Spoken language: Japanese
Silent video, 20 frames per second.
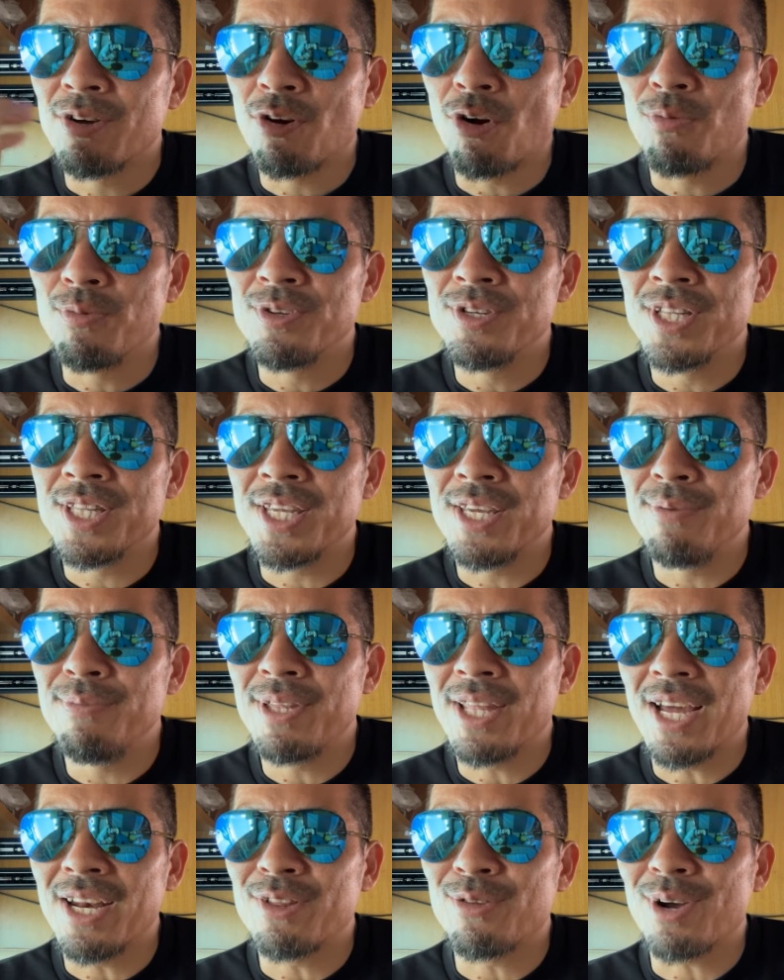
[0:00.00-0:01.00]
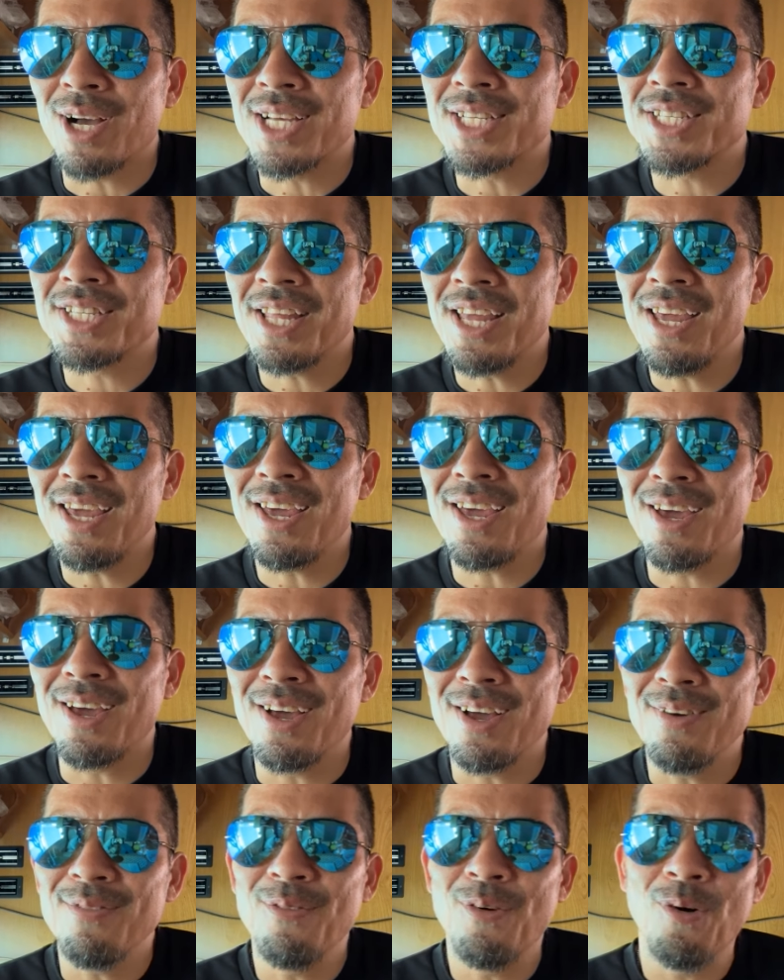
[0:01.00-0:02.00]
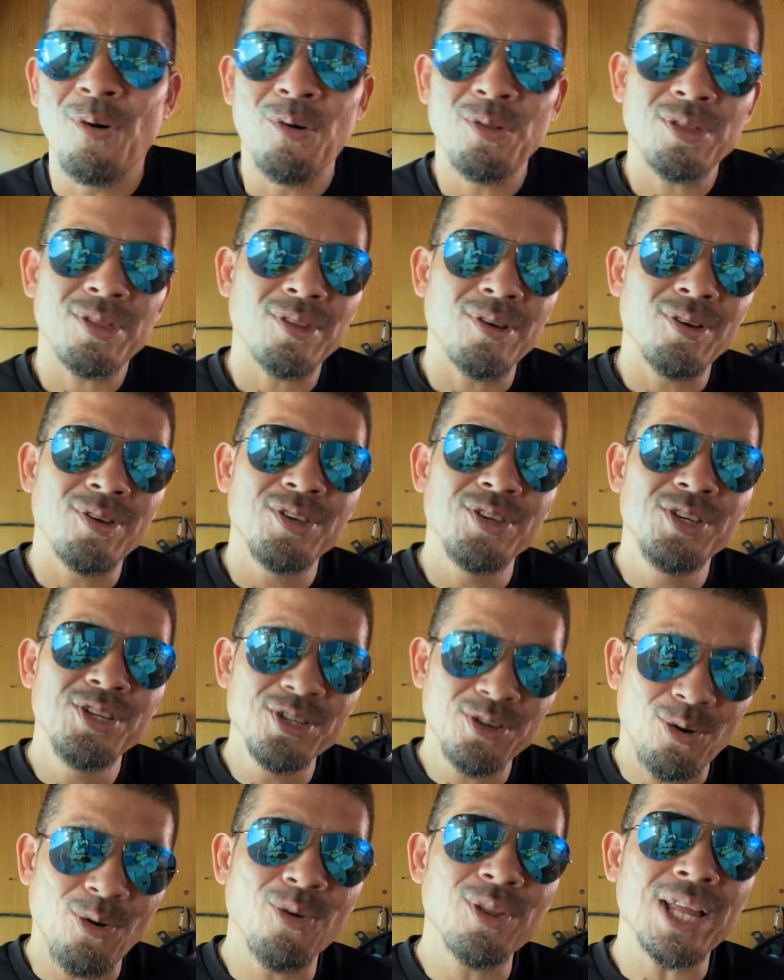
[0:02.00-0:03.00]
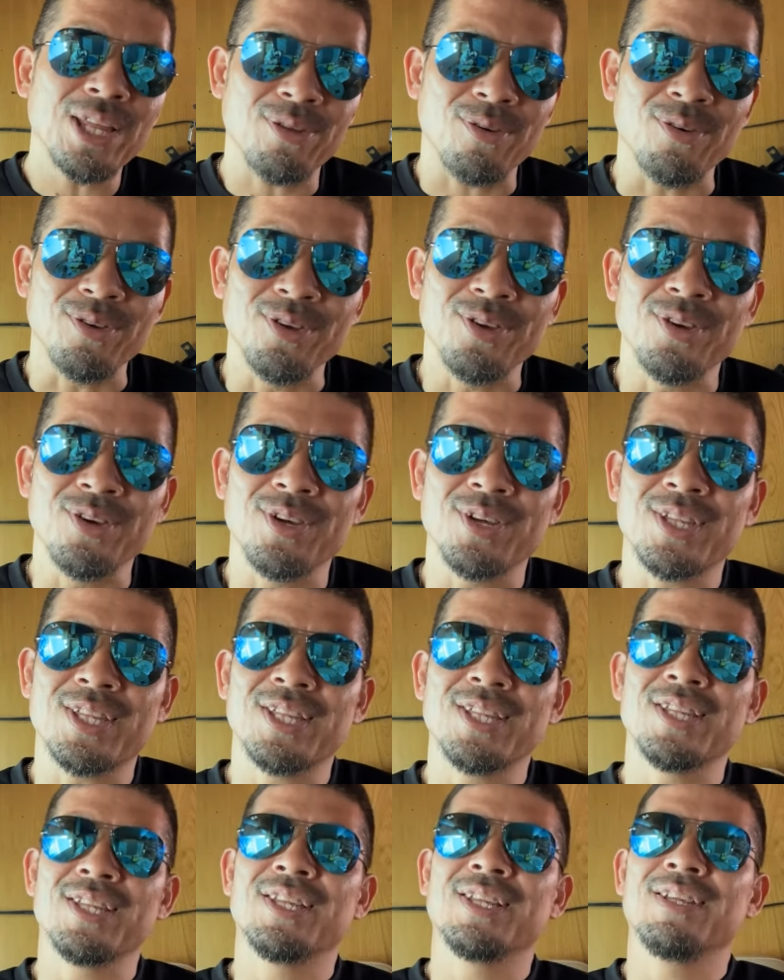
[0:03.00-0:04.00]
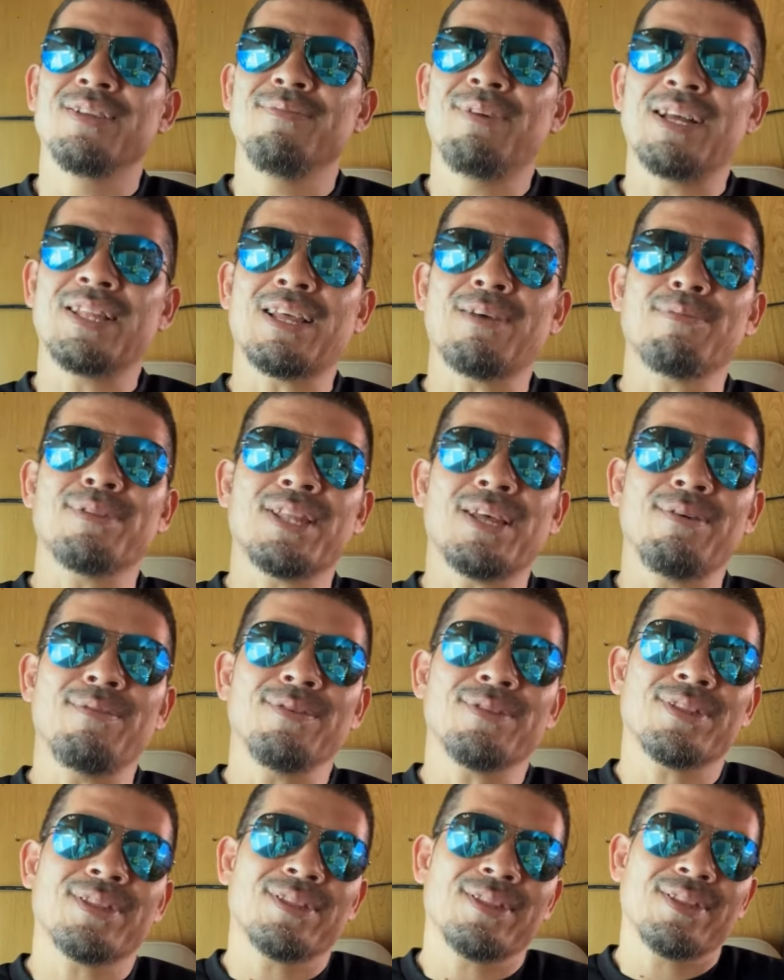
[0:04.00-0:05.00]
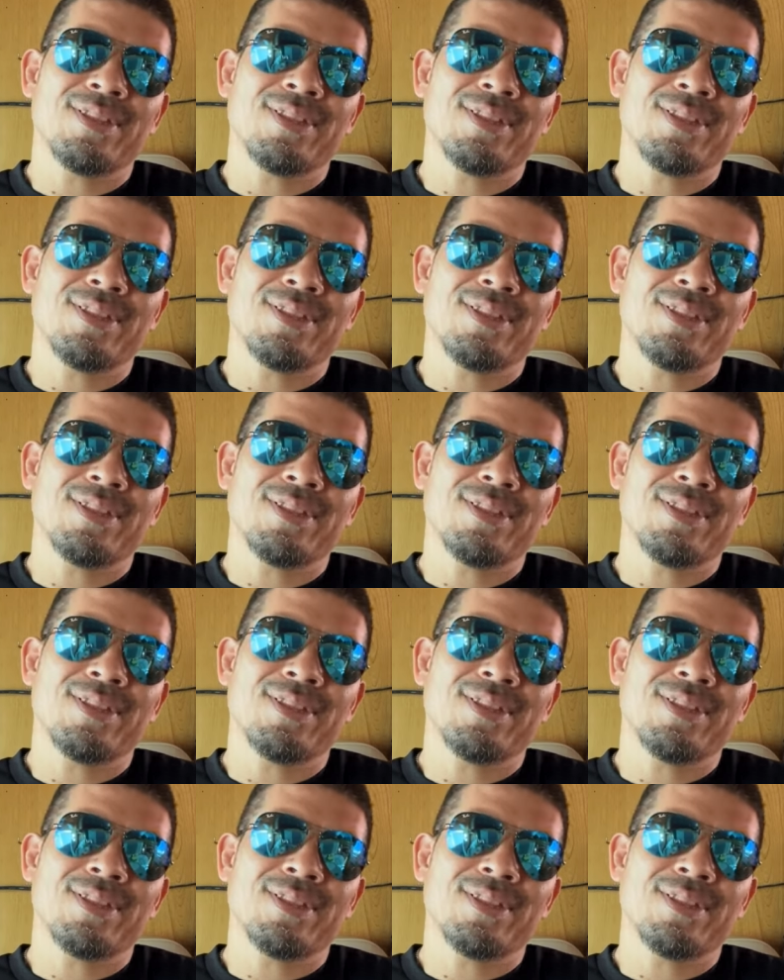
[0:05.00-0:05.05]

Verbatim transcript: コミュニティ見たりとかして、もう本当有効だという、まあたぶん、